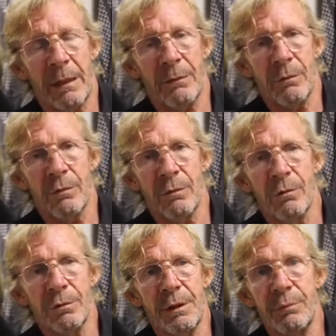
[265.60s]
au,
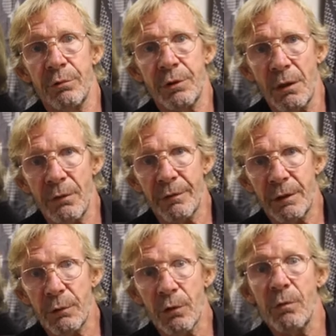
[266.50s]
au, débutant, va
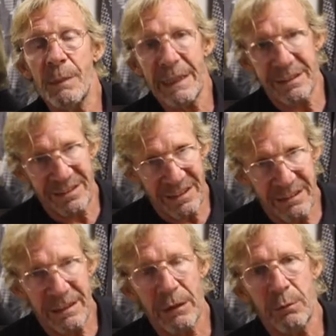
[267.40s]
lui remettre
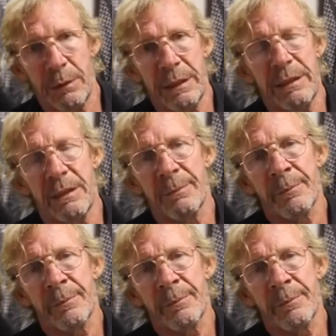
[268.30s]
ses aiguilles